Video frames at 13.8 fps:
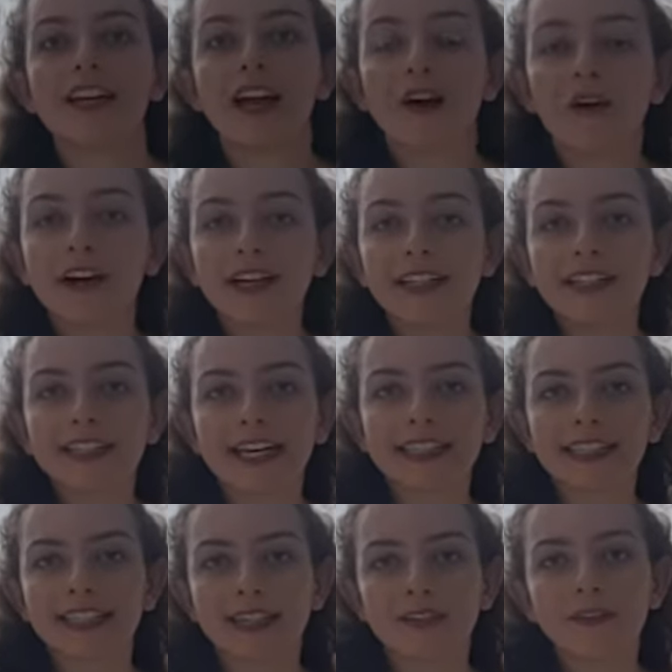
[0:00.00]

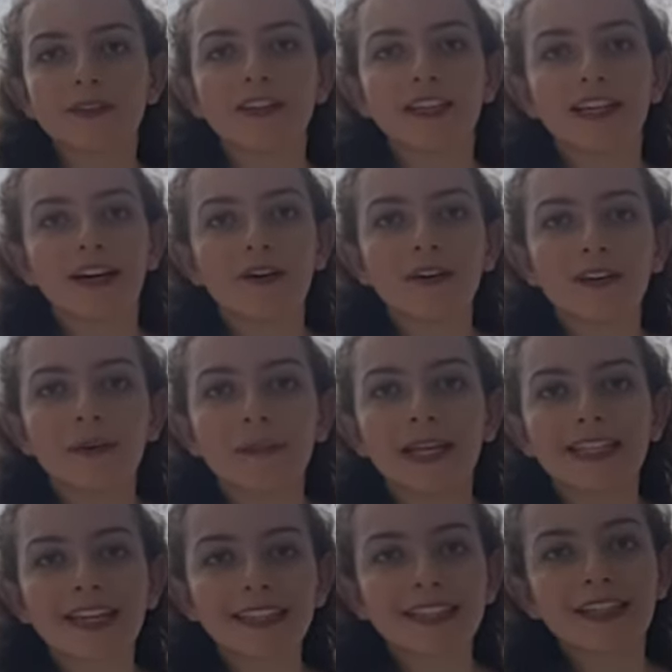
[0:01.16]
organização e a
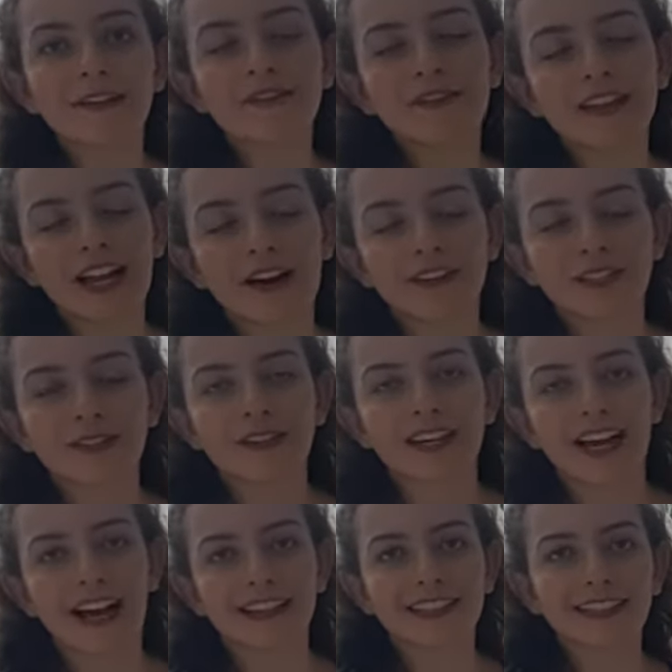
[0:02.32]
ornamentação final da sua
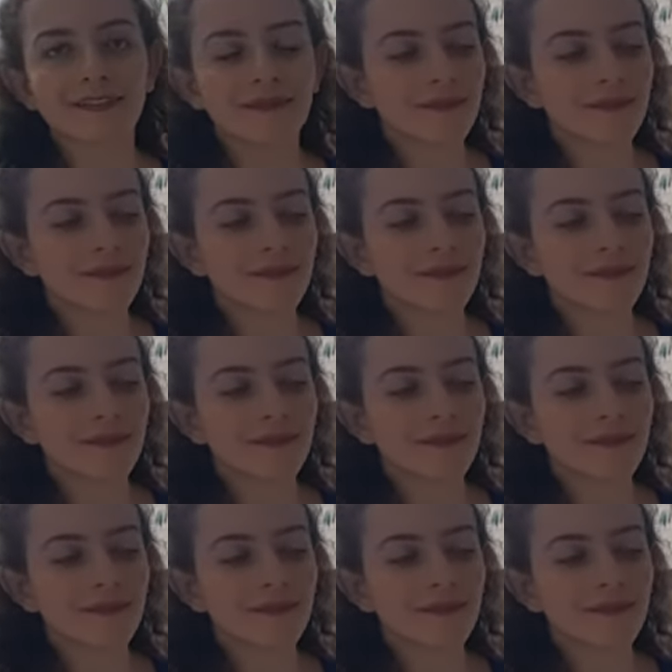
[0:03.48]
casa.